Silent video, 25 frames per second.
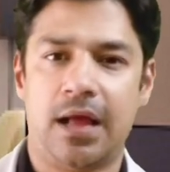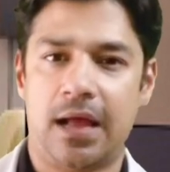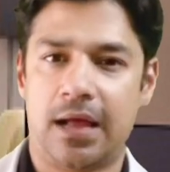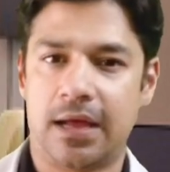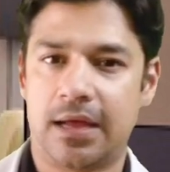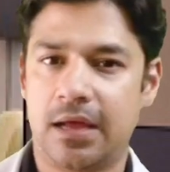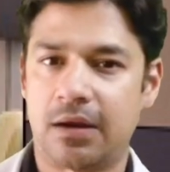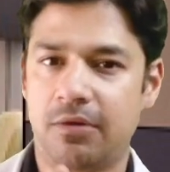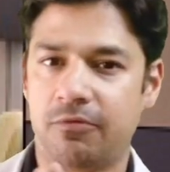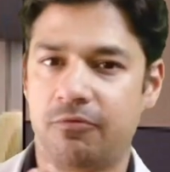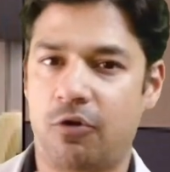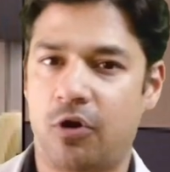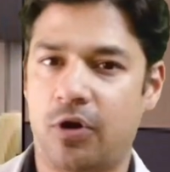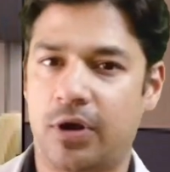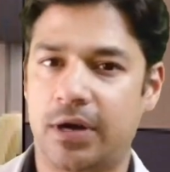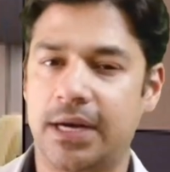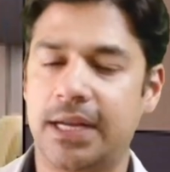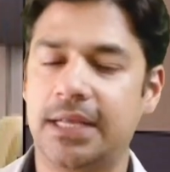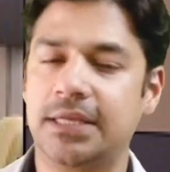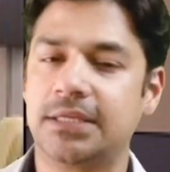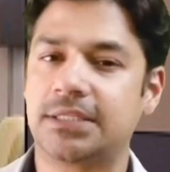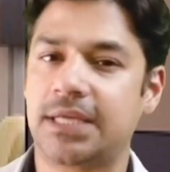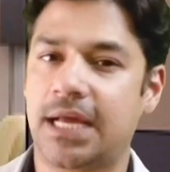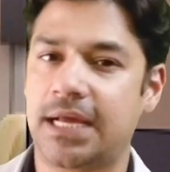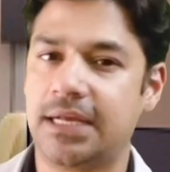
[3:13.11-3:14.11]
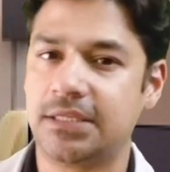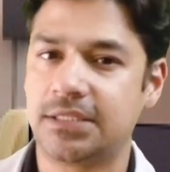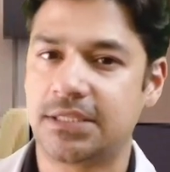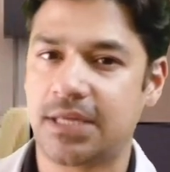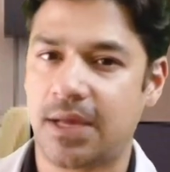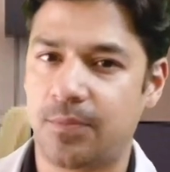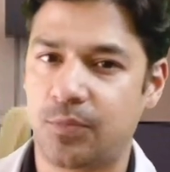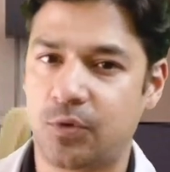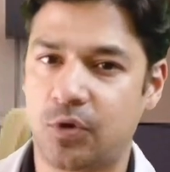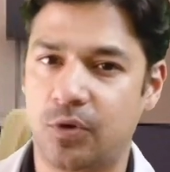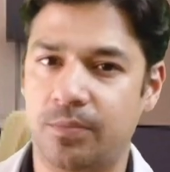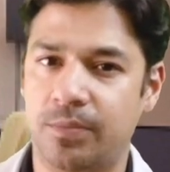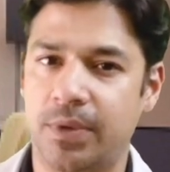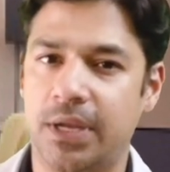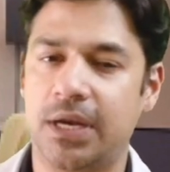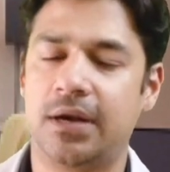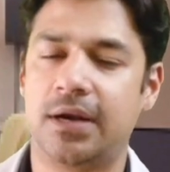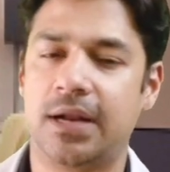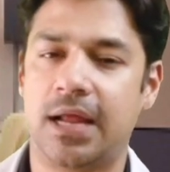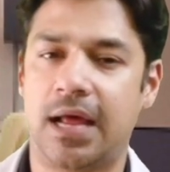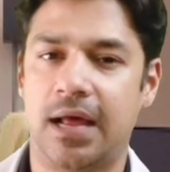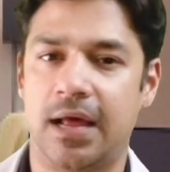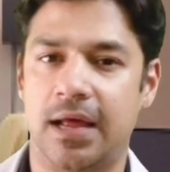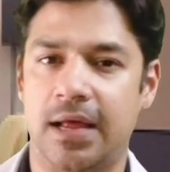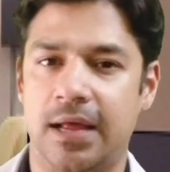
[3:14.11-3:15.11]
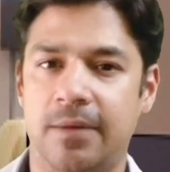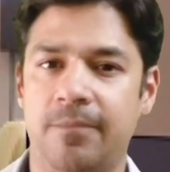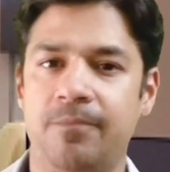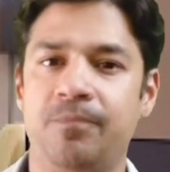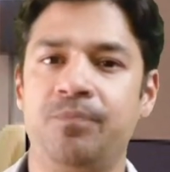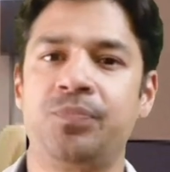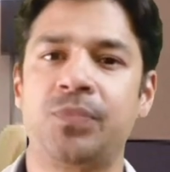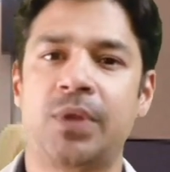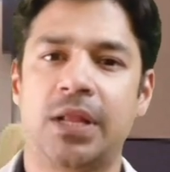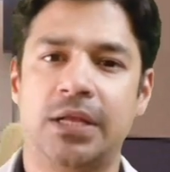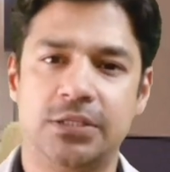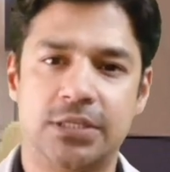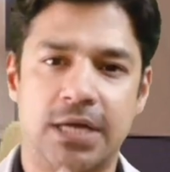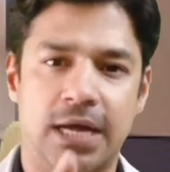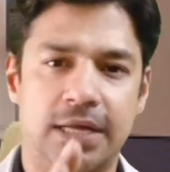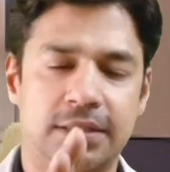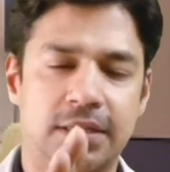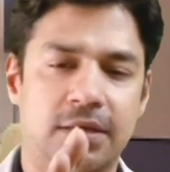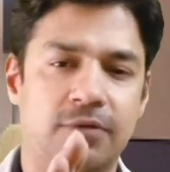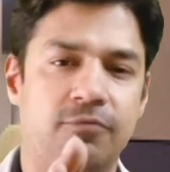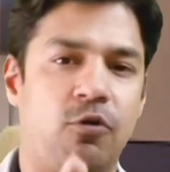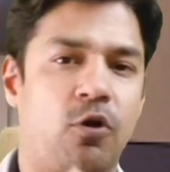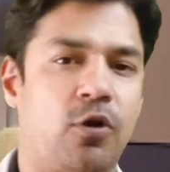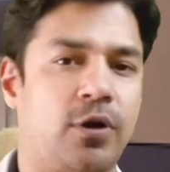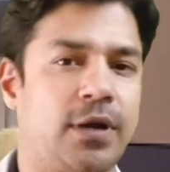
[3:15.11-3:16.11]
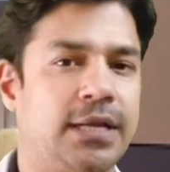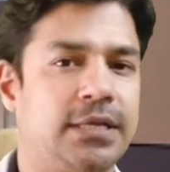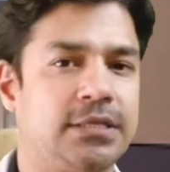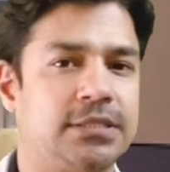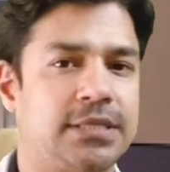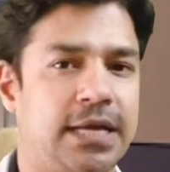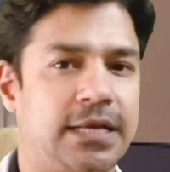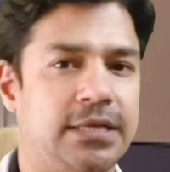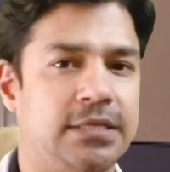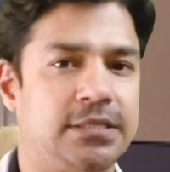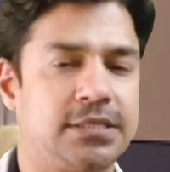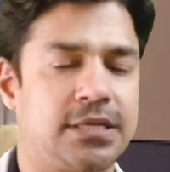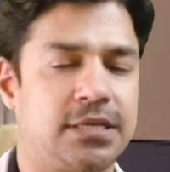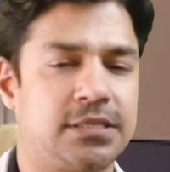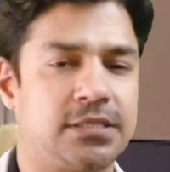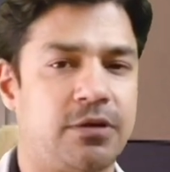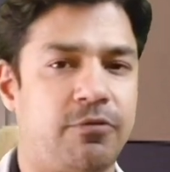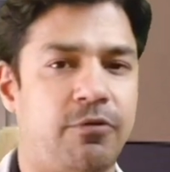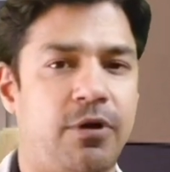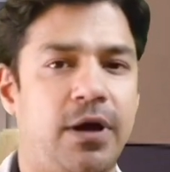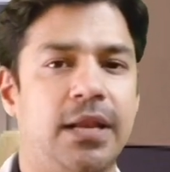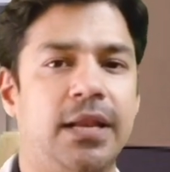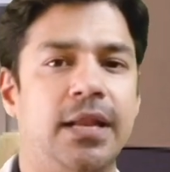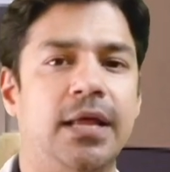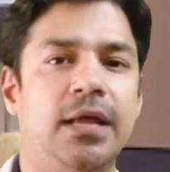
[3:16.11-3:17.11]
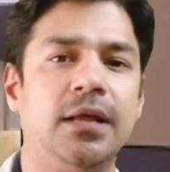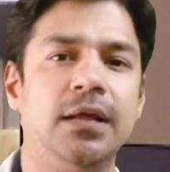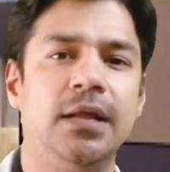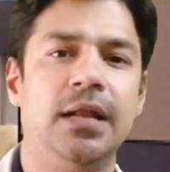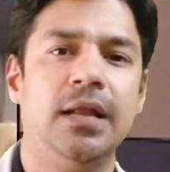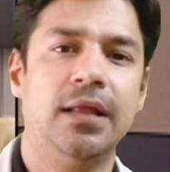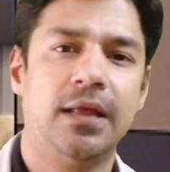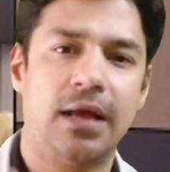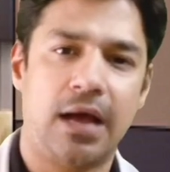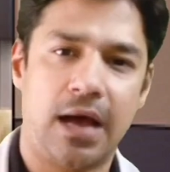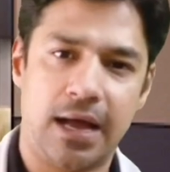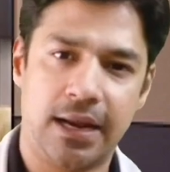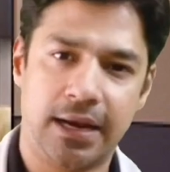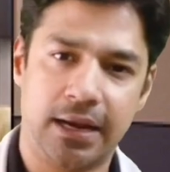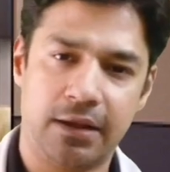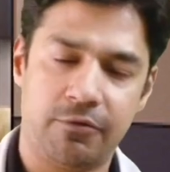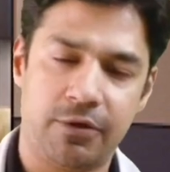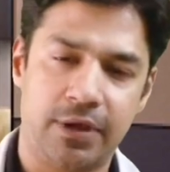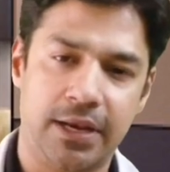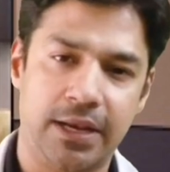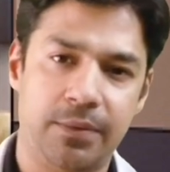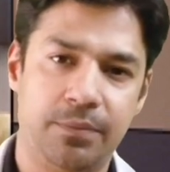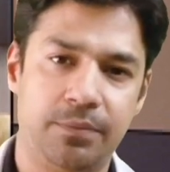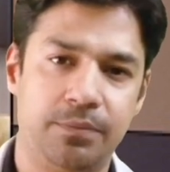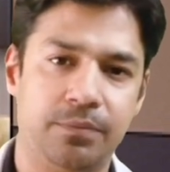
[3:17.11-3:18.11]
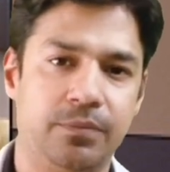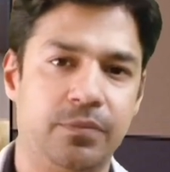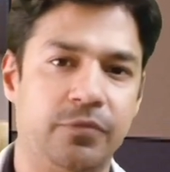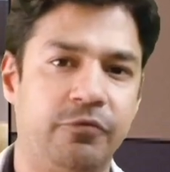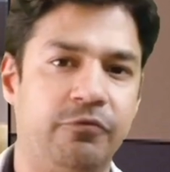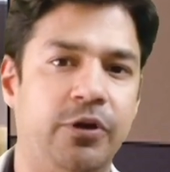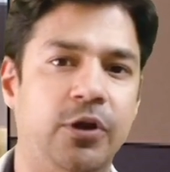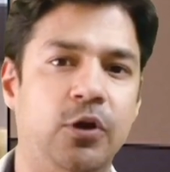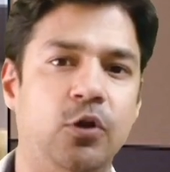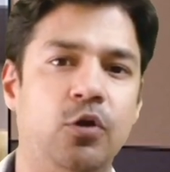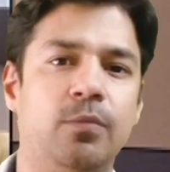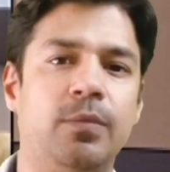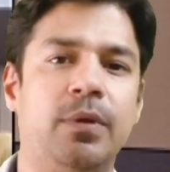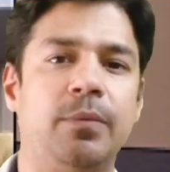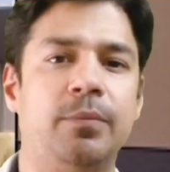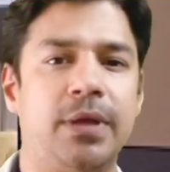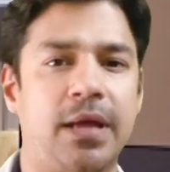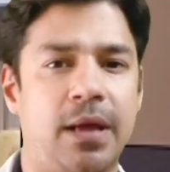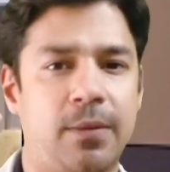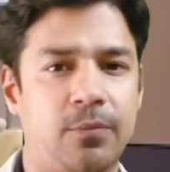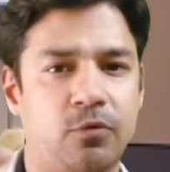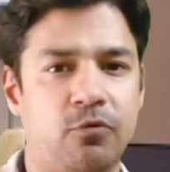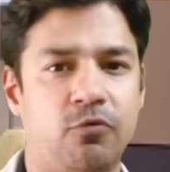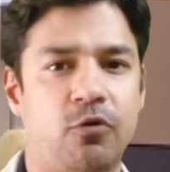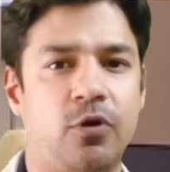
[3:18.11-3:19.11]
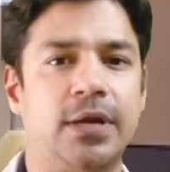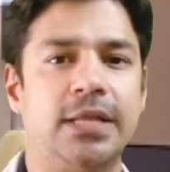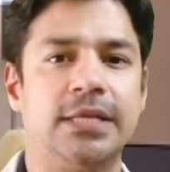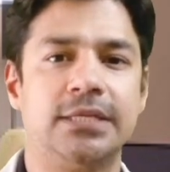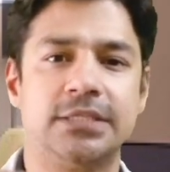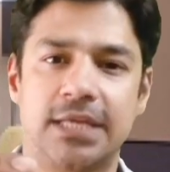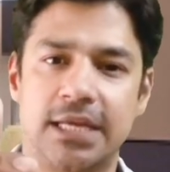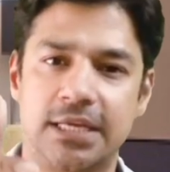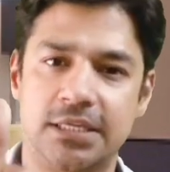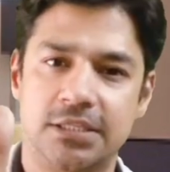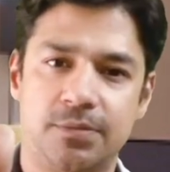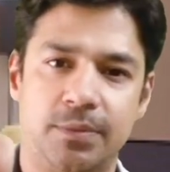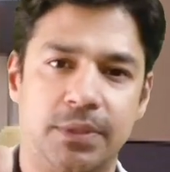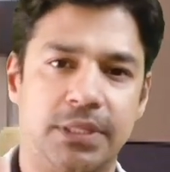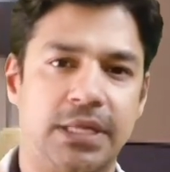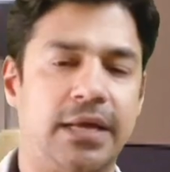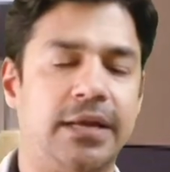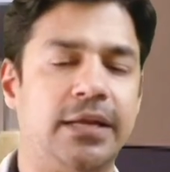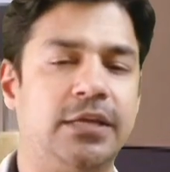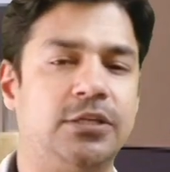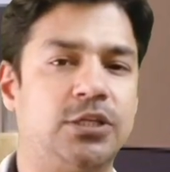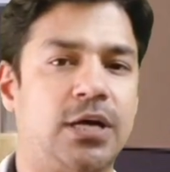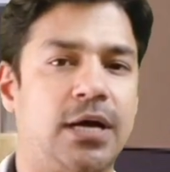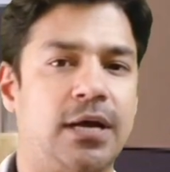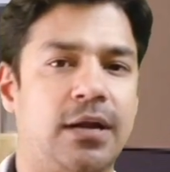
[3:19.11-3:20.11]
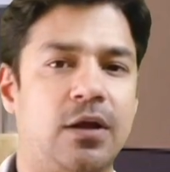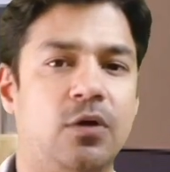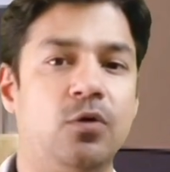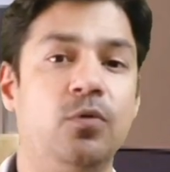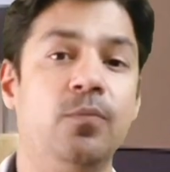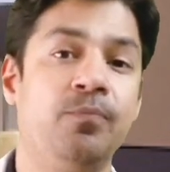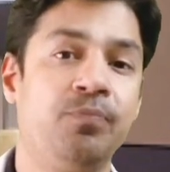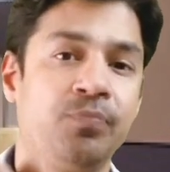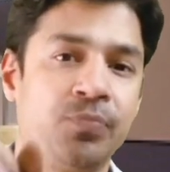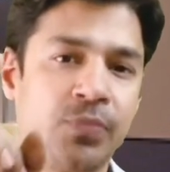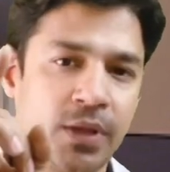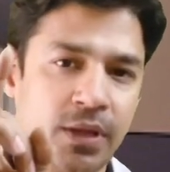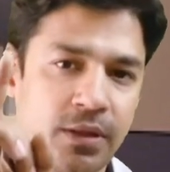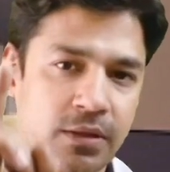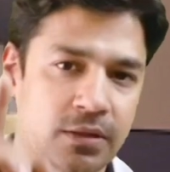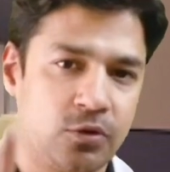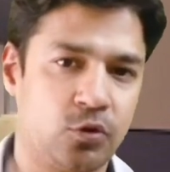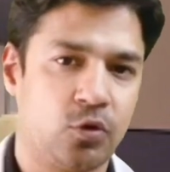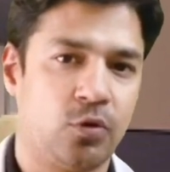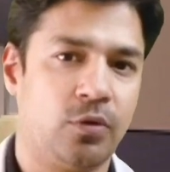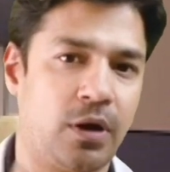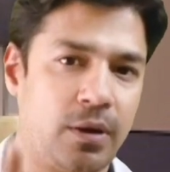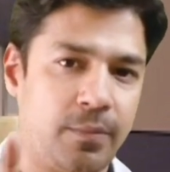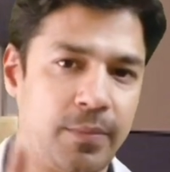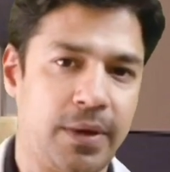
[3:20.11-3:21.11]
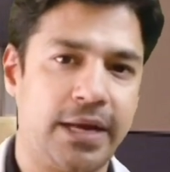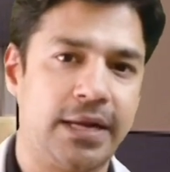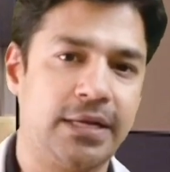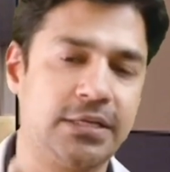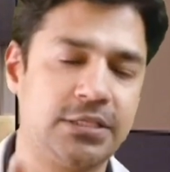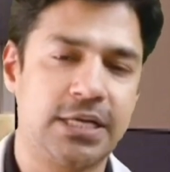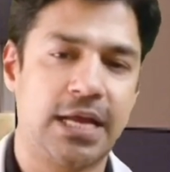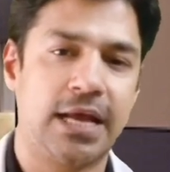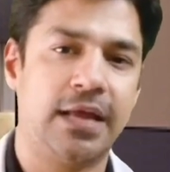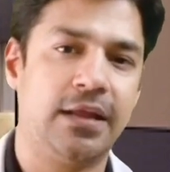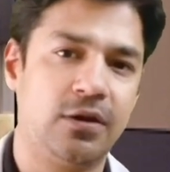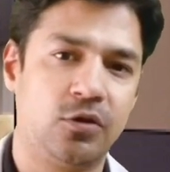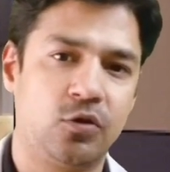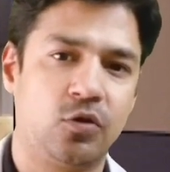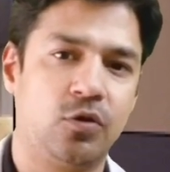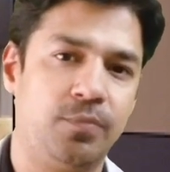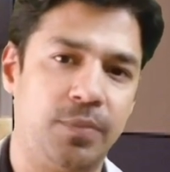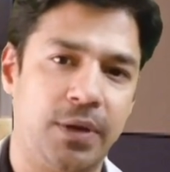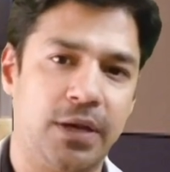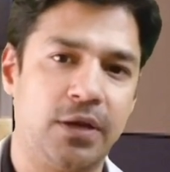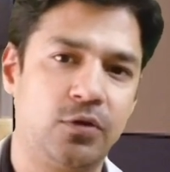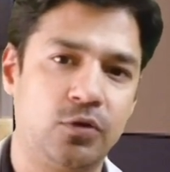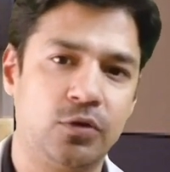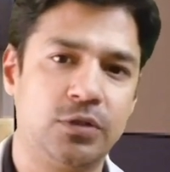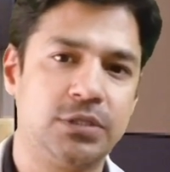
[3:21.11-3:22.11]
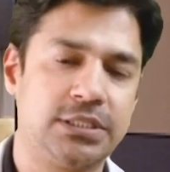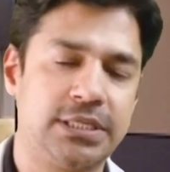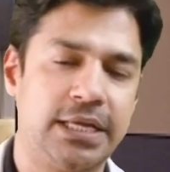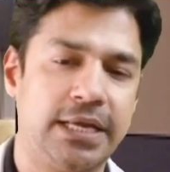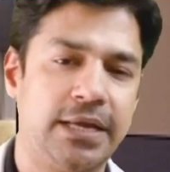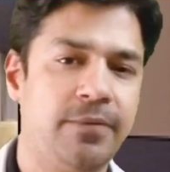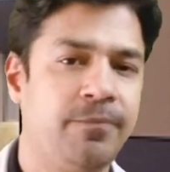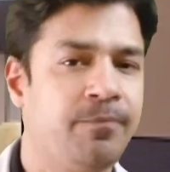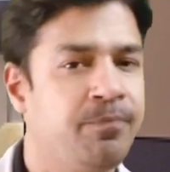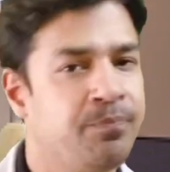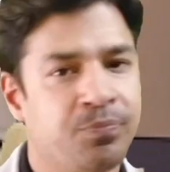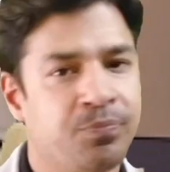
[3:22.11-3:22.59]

अगर वार्निंग साइंस आपको मिल रहा है जहाँ तक वार्निंग साइंस का सवाल है आने वाले वीडियो में मैं आपको वार्निंग साइंस बताने जा रहा हूँ तो हमारे चैनल को बिल्कुल से